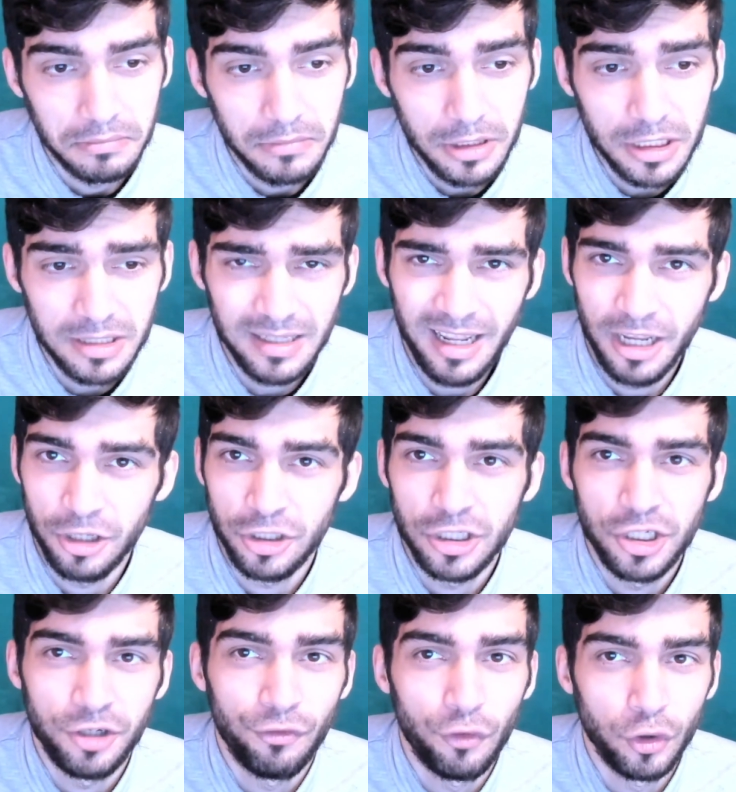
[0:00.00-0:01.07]
Не знаю, с
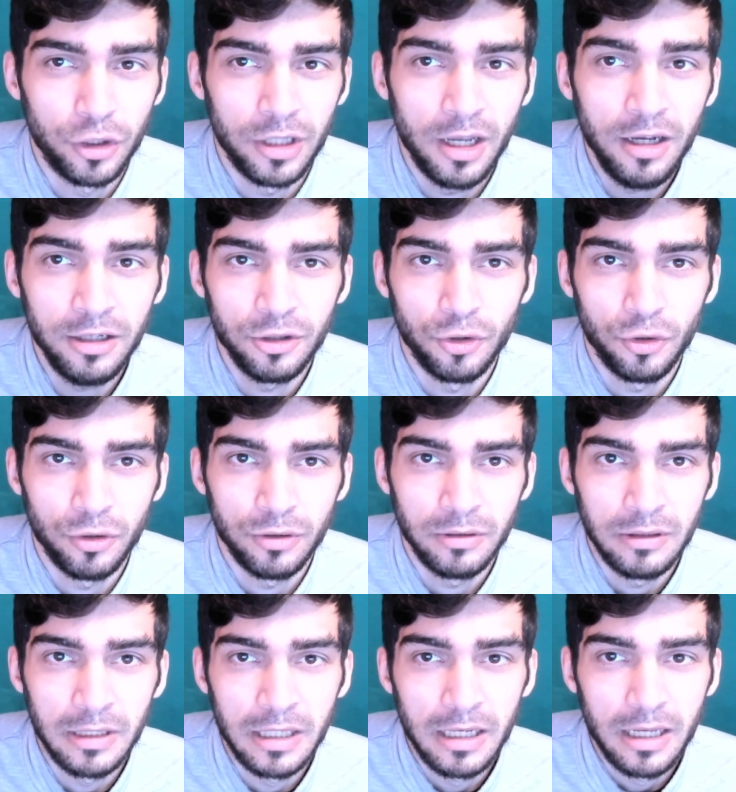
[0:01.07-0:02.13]
чего так, но
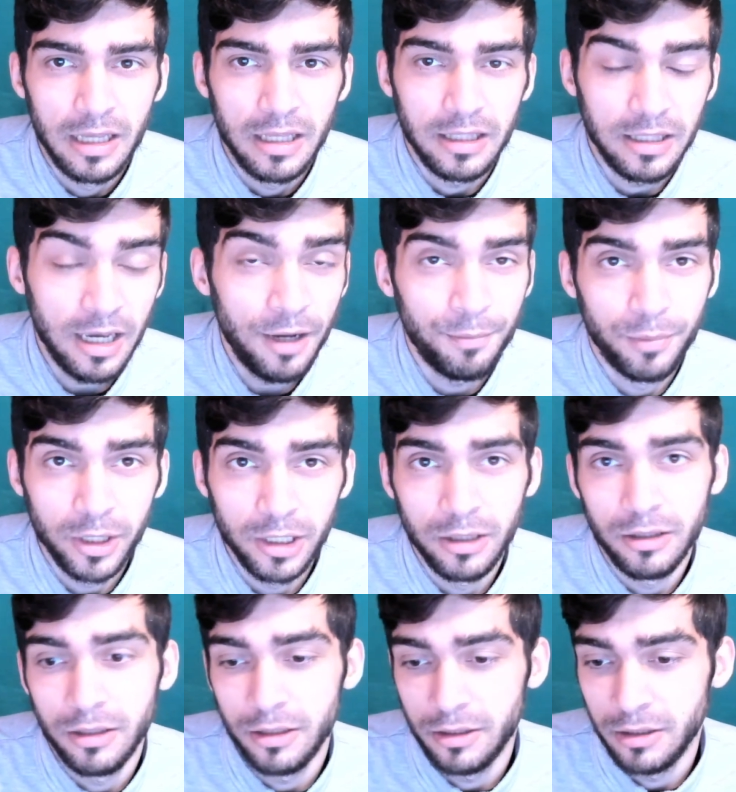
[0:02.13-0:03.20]
я
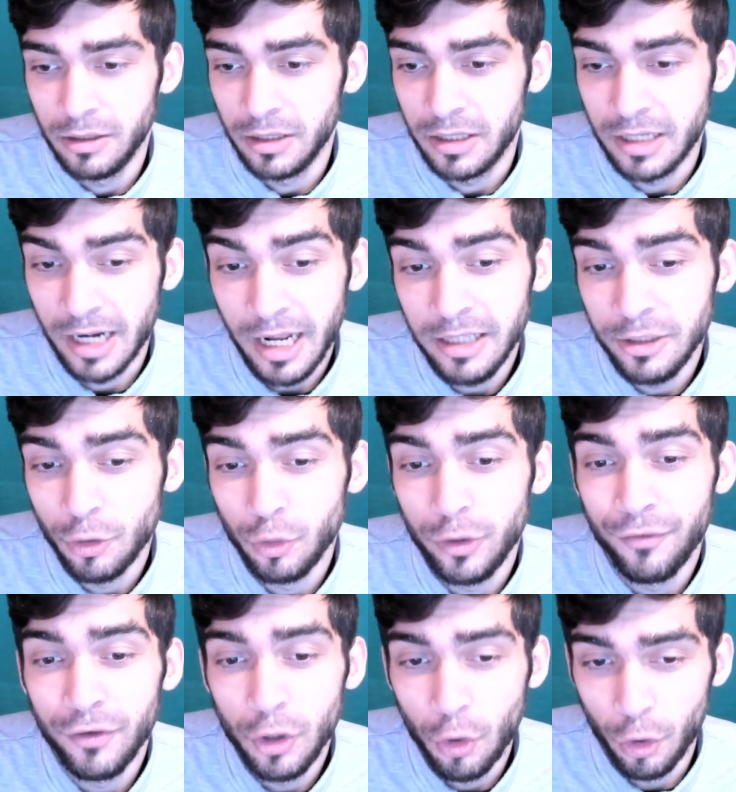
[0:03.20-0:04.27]
был э, крайне
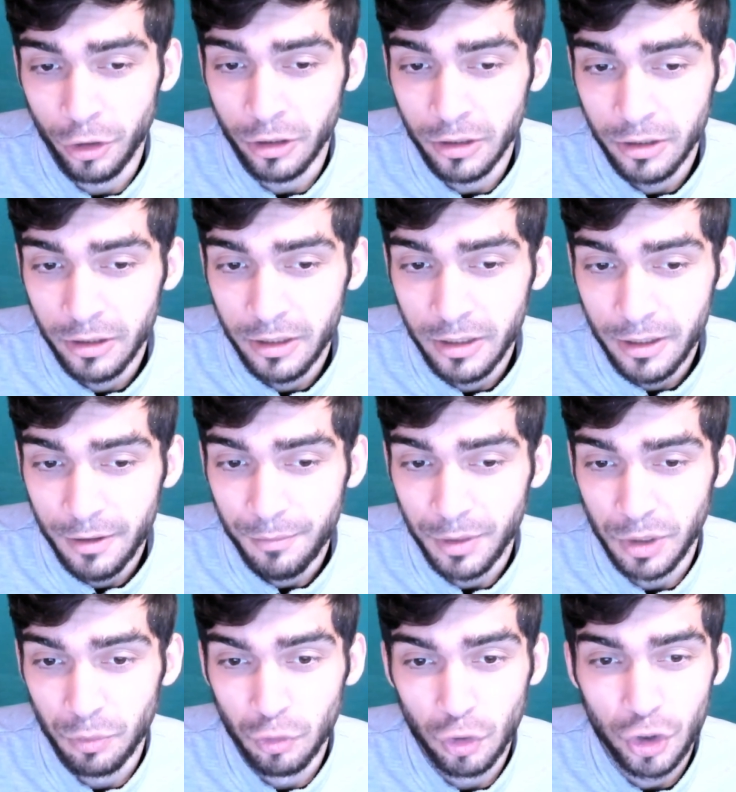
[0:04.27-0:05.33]
удивлен
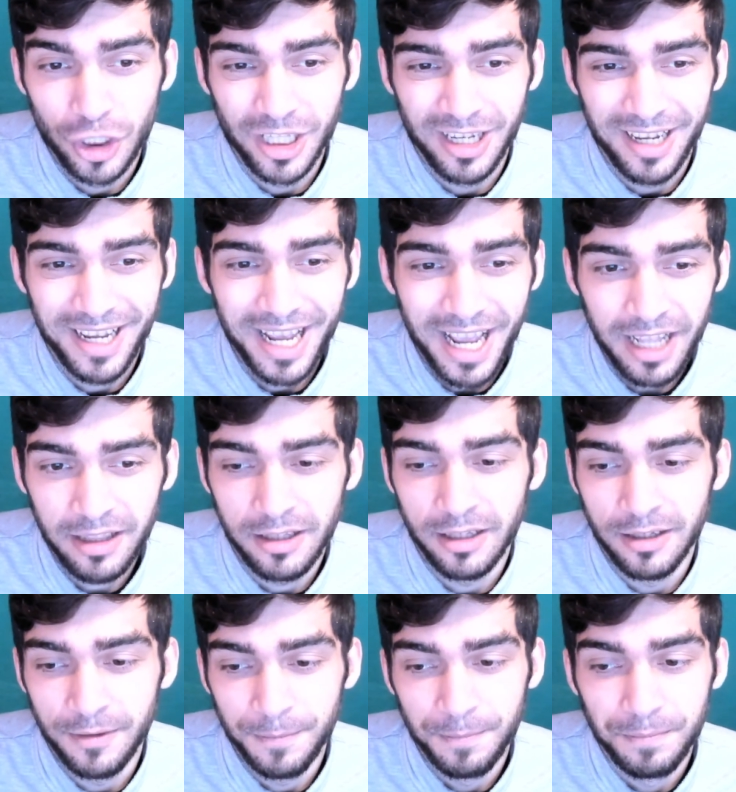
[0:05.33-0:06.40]
потому что
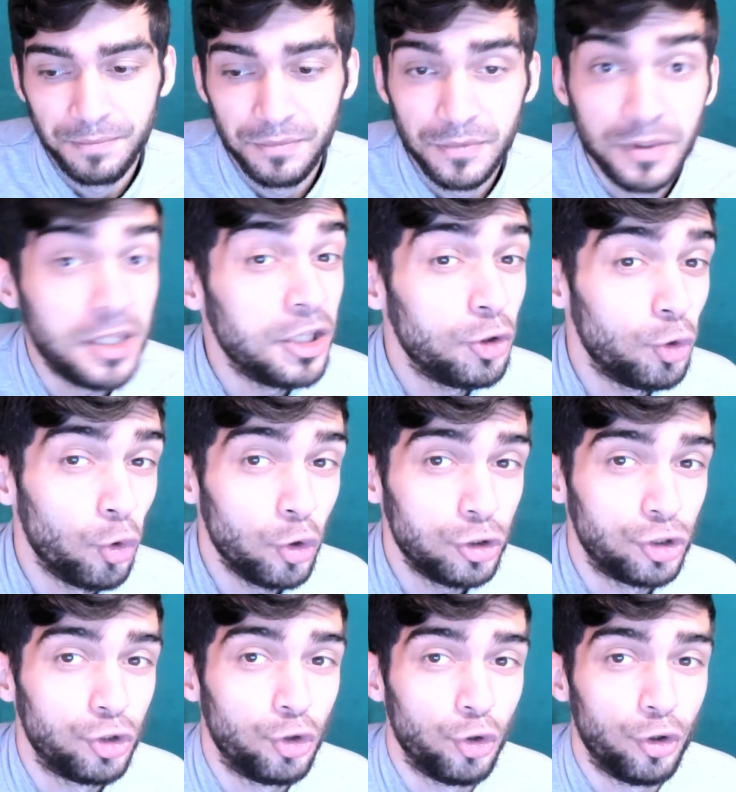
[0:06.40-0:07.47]
это не то,
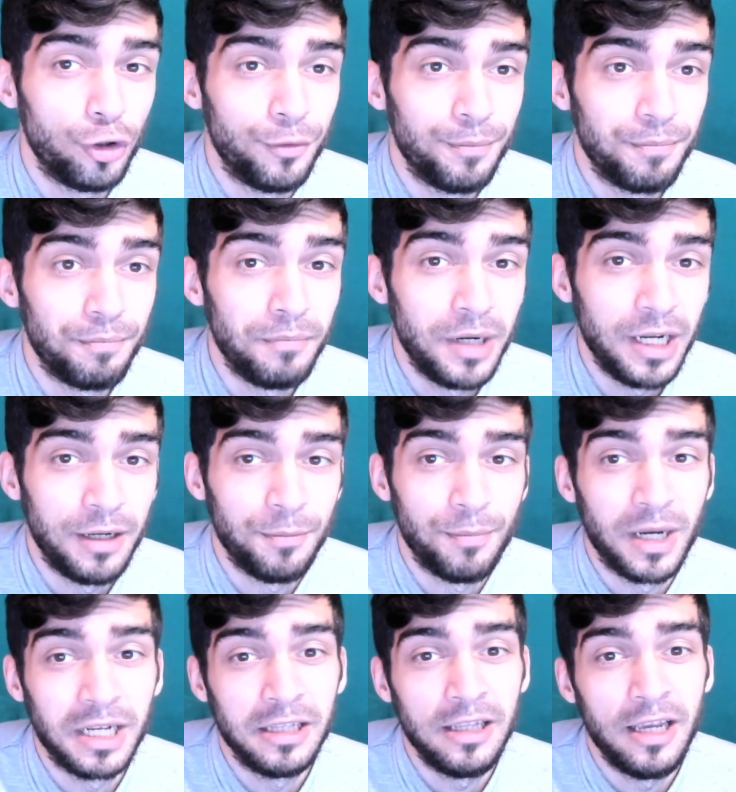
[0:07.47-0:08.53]
что мы
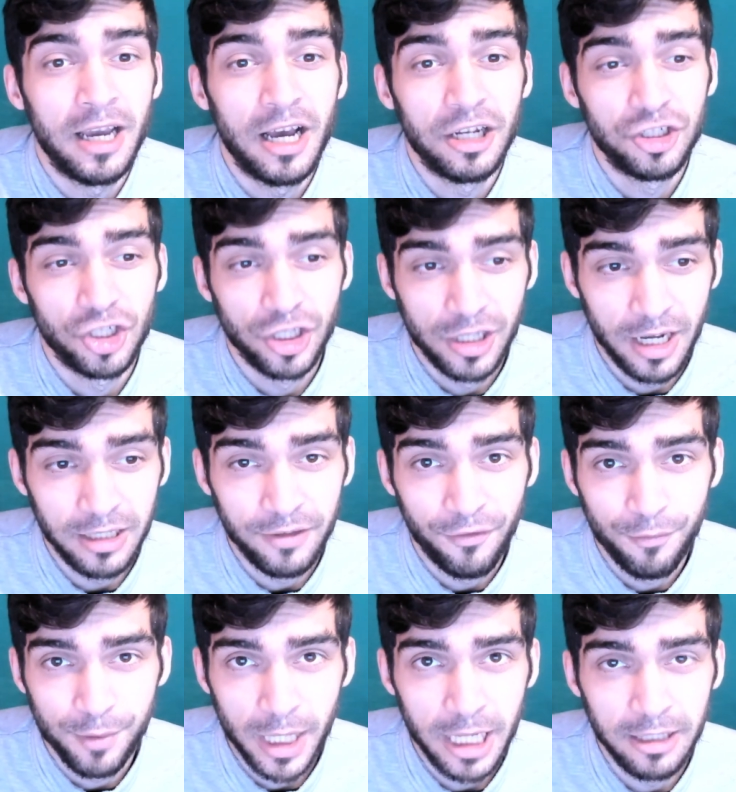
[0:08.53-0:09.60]
могли ожидать
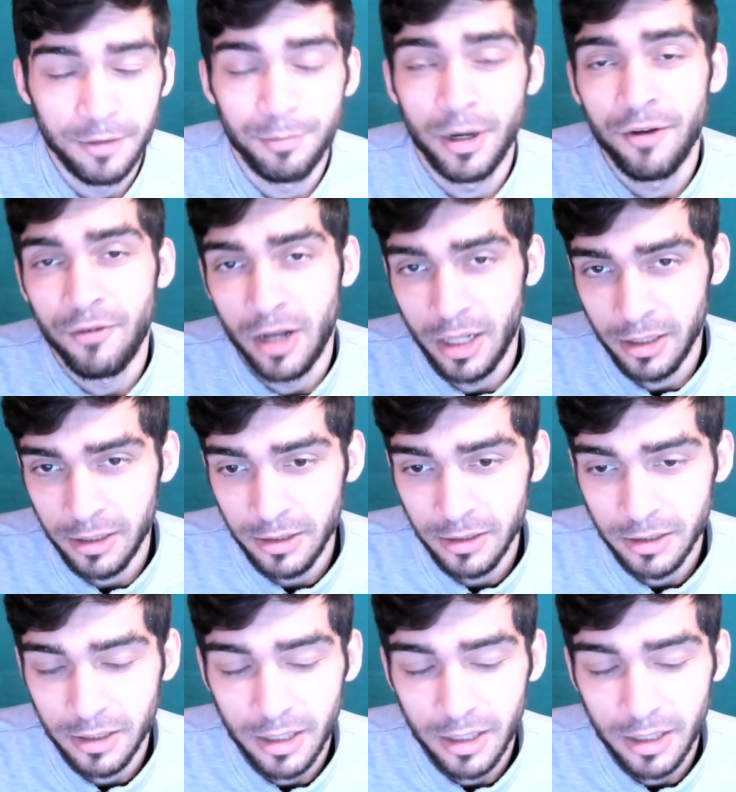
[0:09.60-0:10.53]
в плане провала,